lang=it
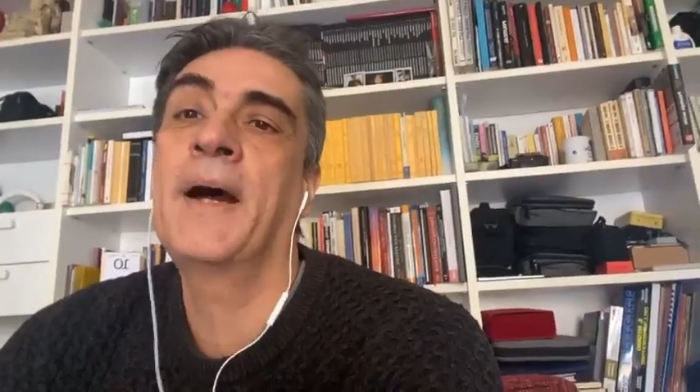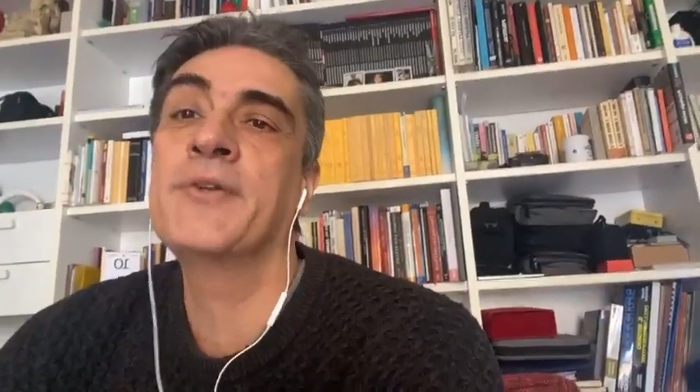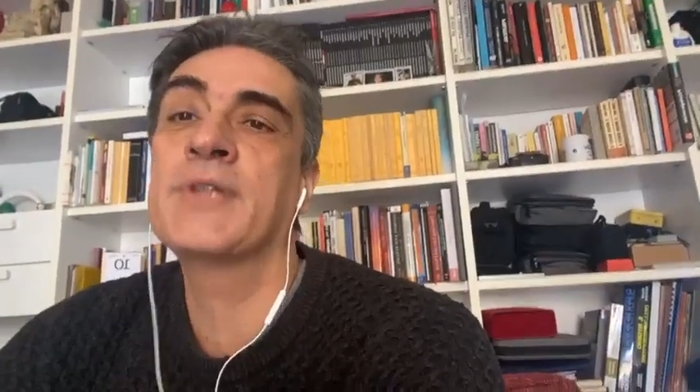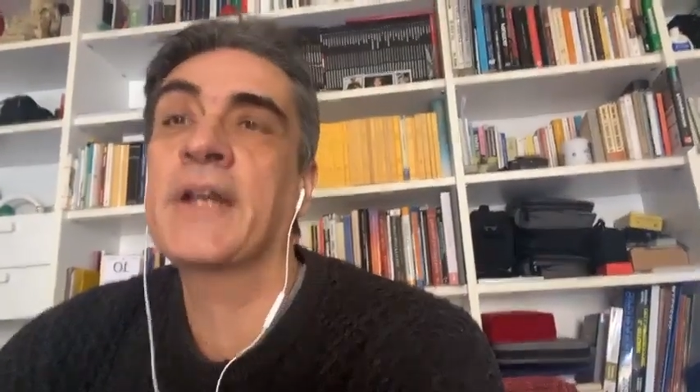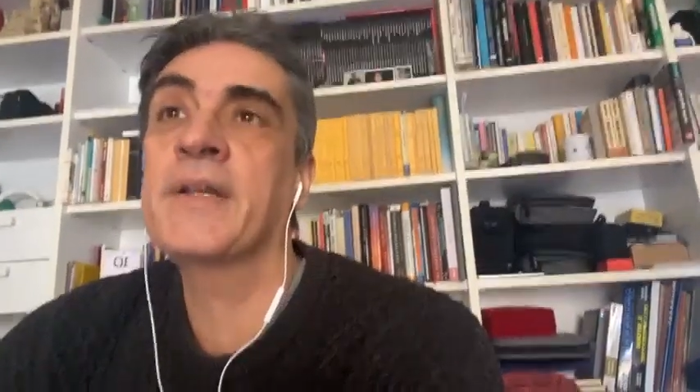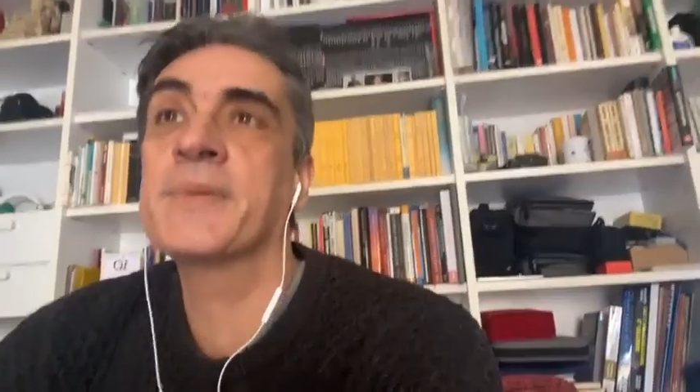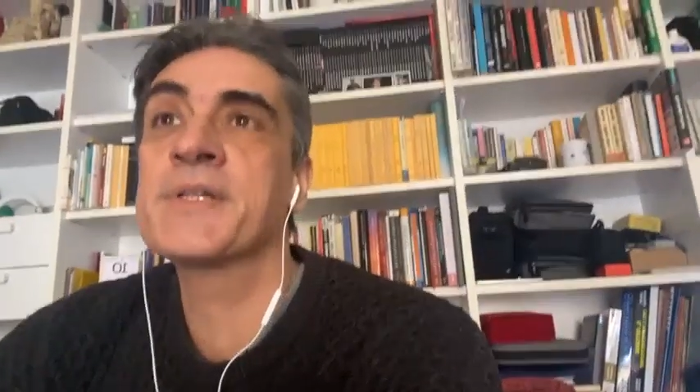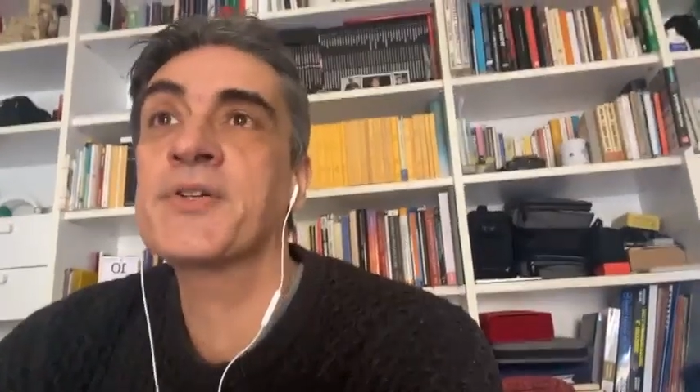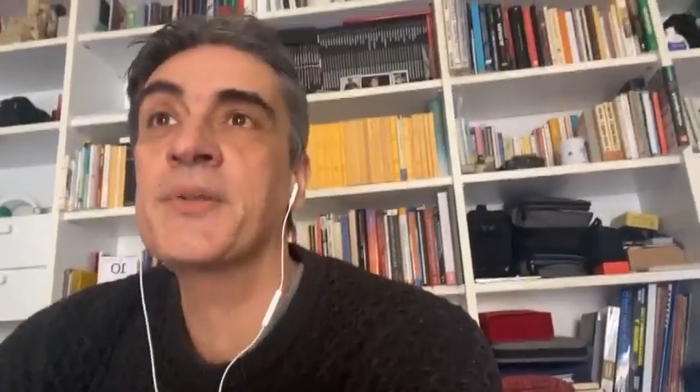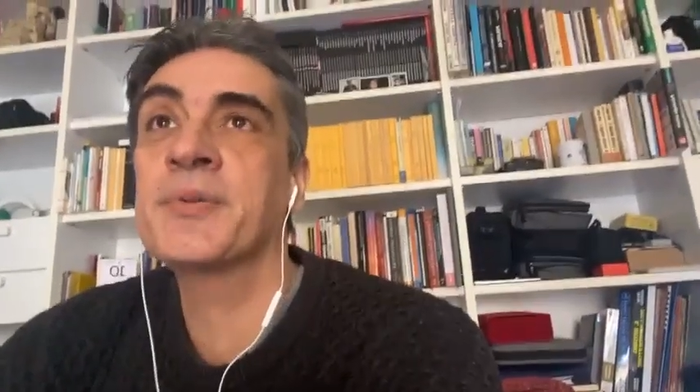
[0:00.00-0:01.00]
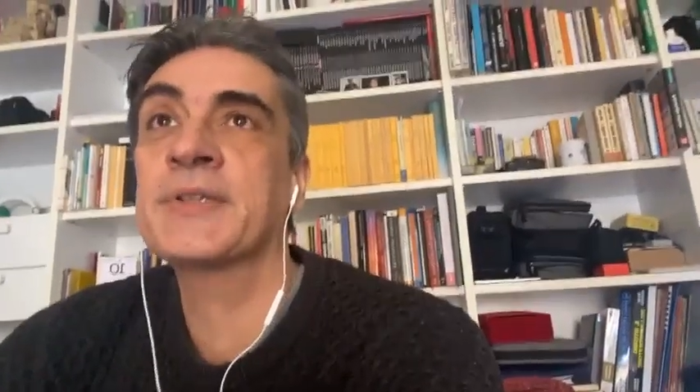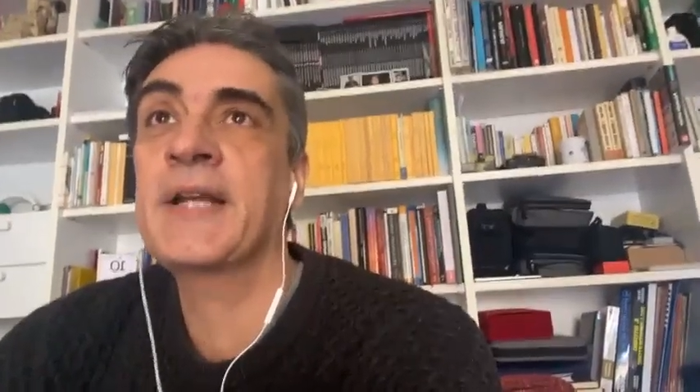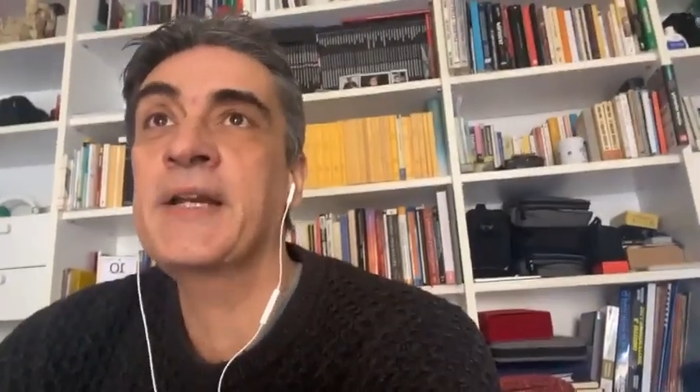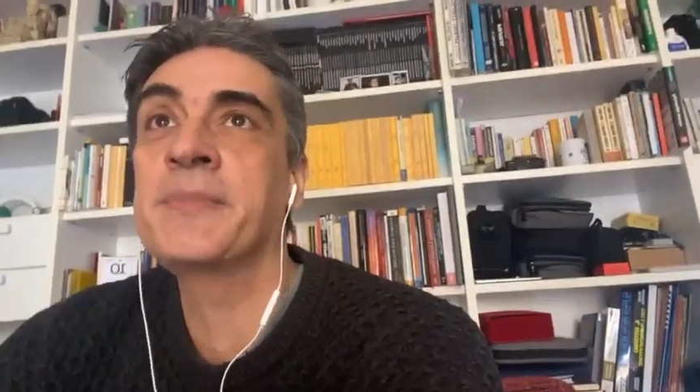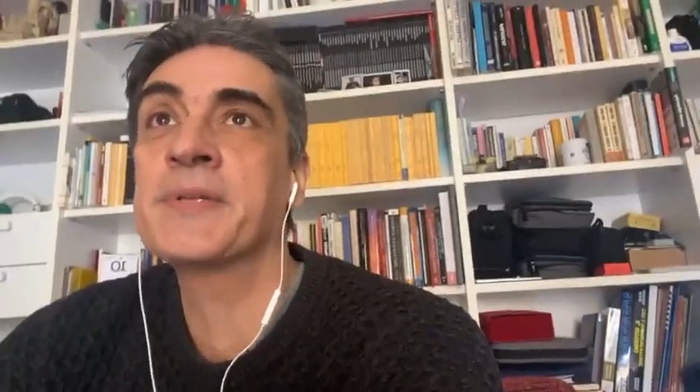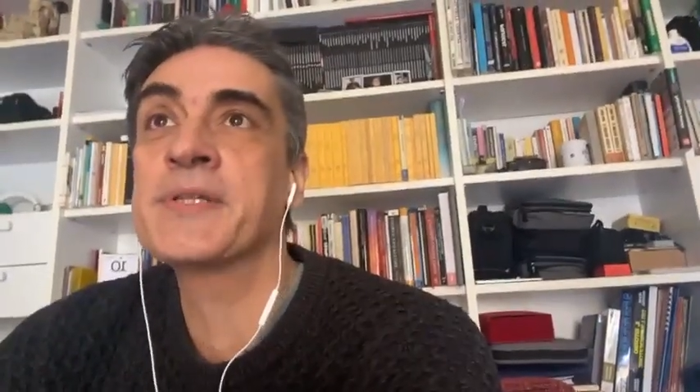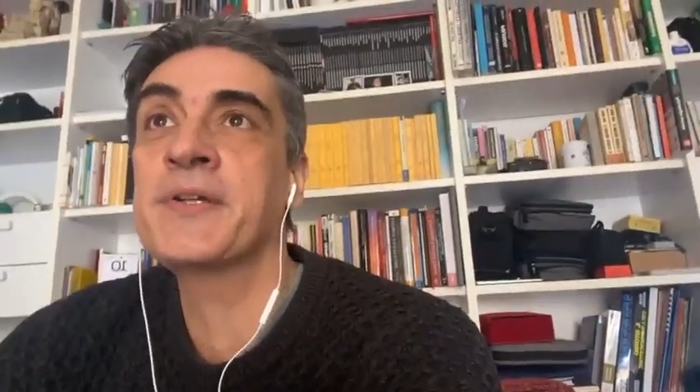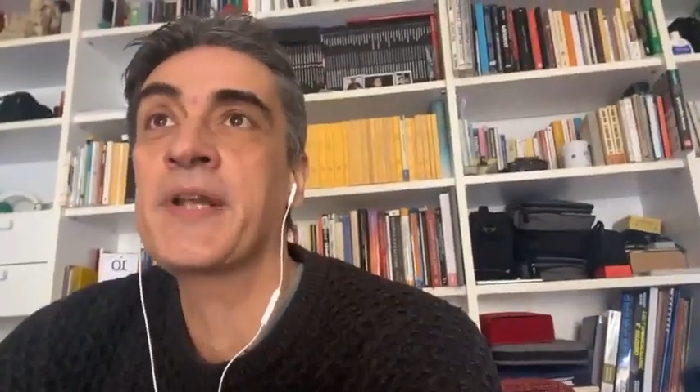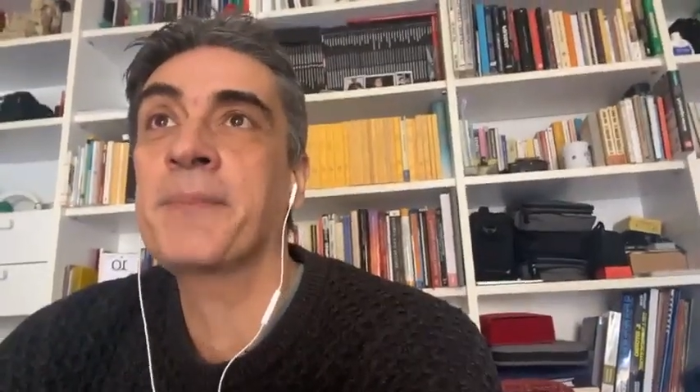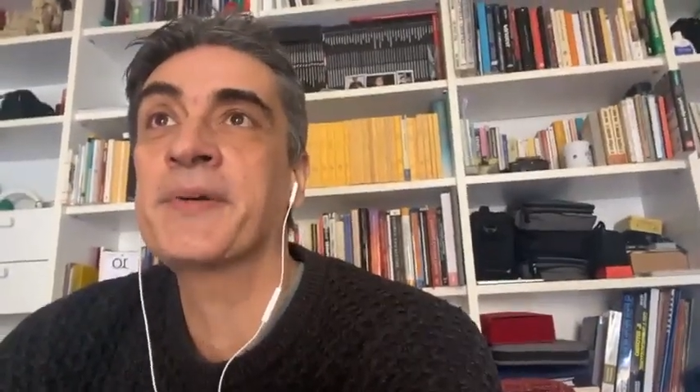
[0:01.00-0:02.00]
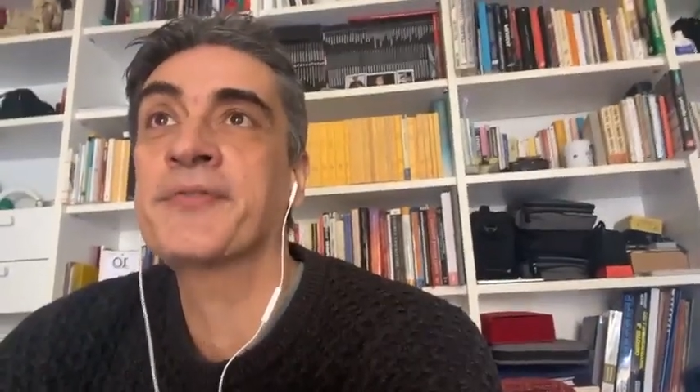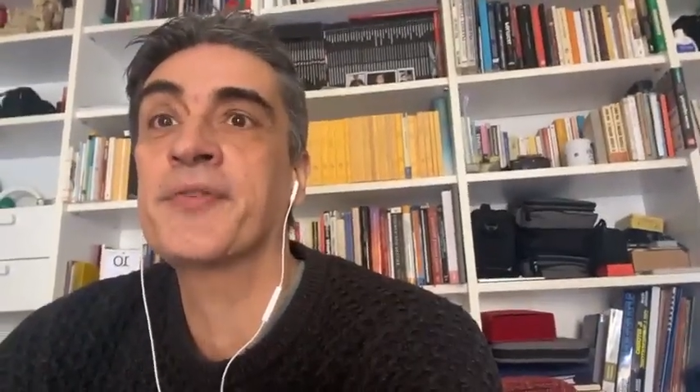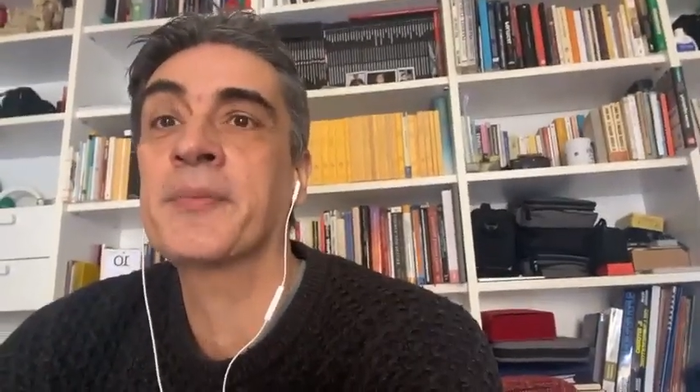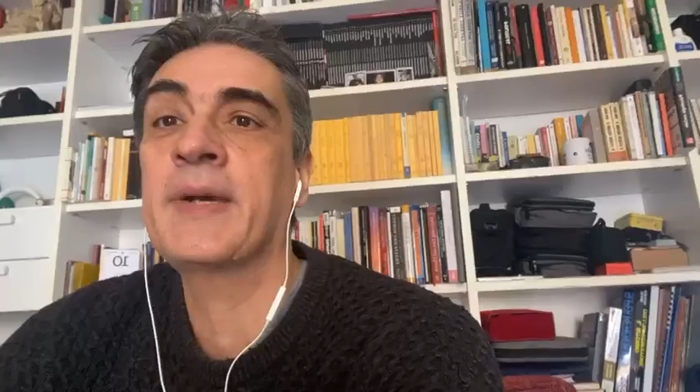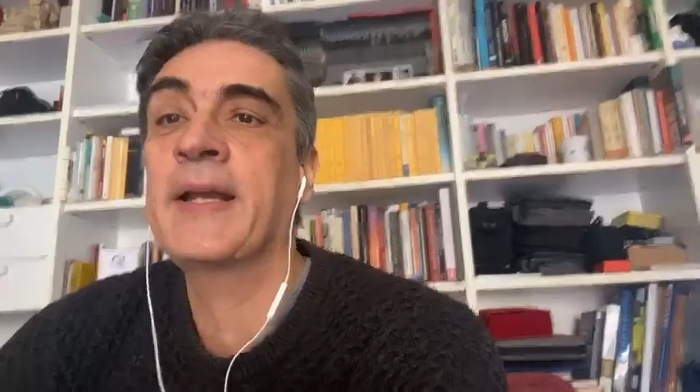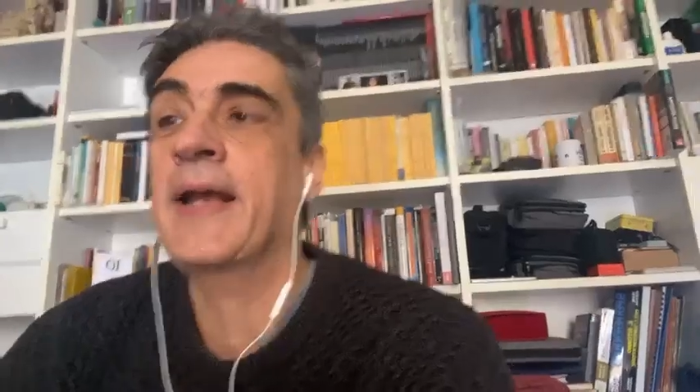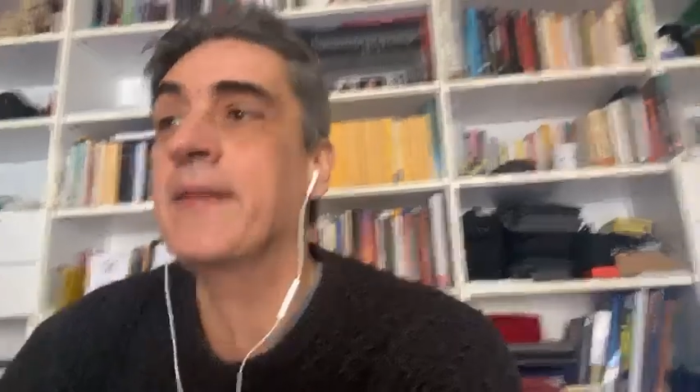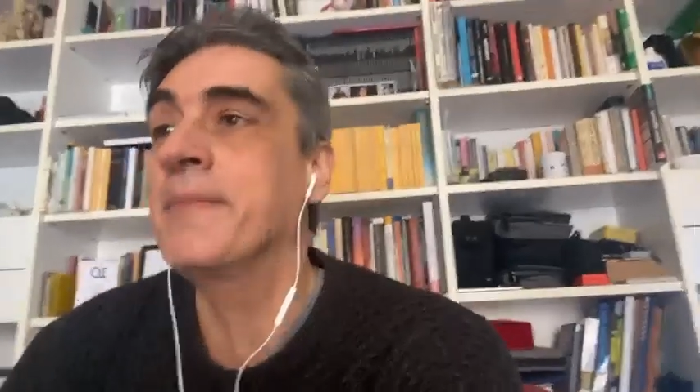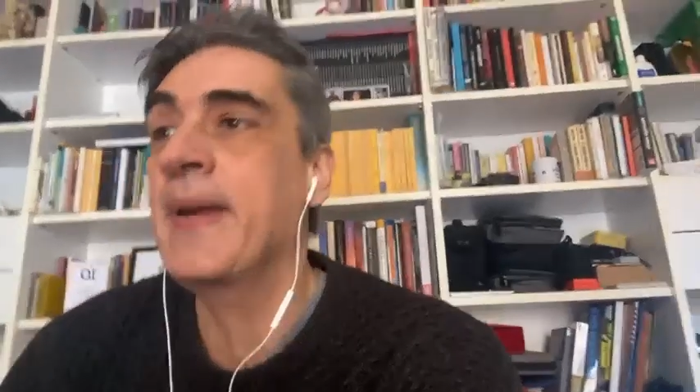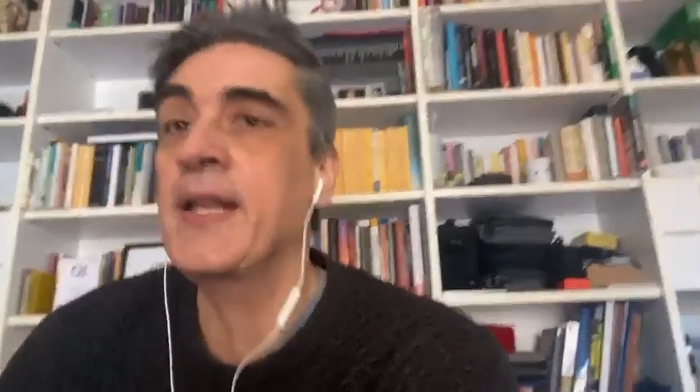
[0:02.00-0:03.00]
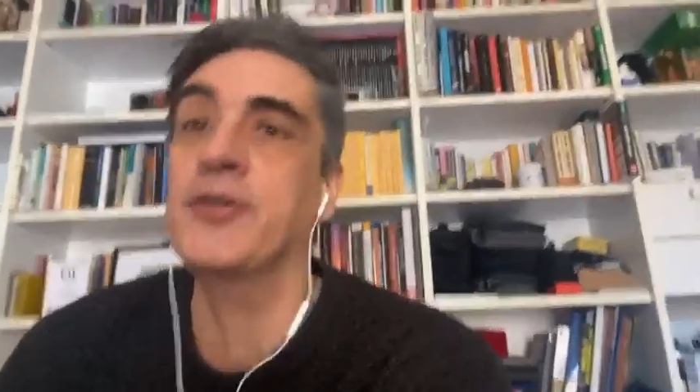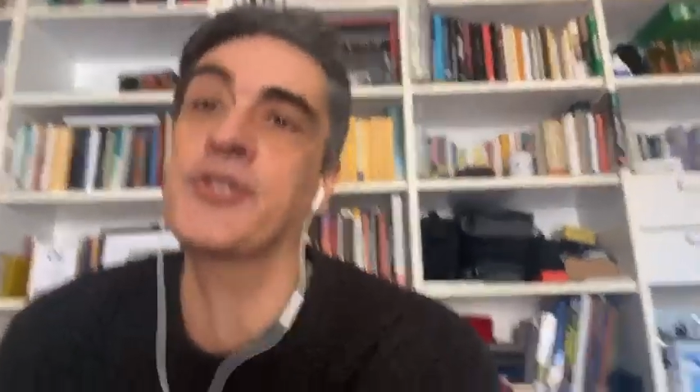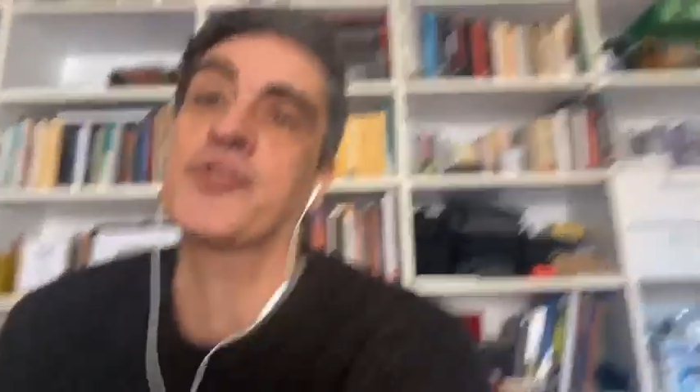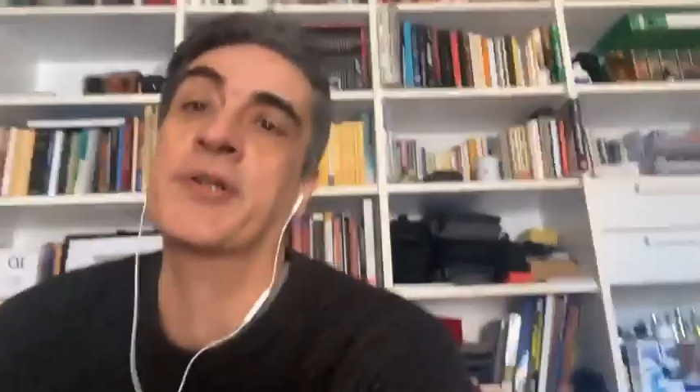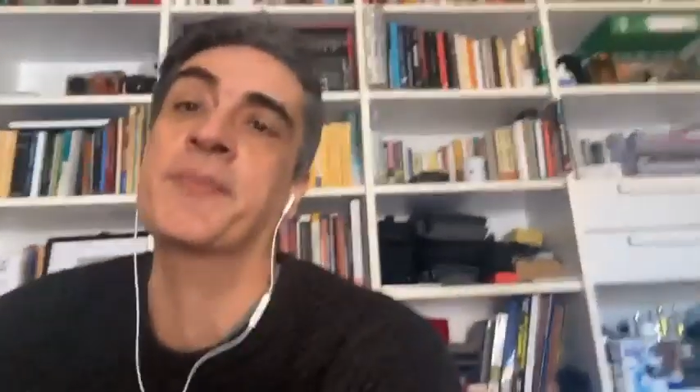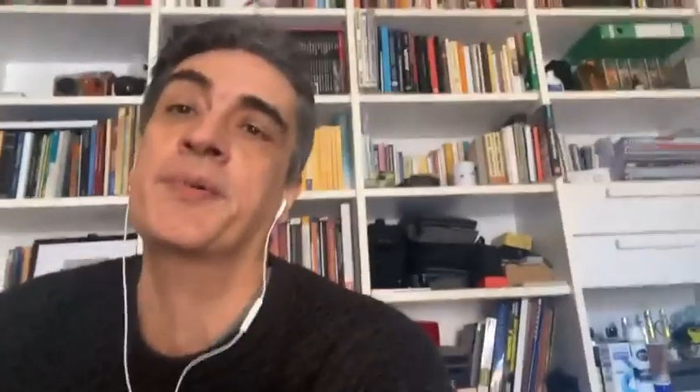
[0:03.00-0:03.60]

aiutare le persone, portare le persone a performare al meglio di ciò che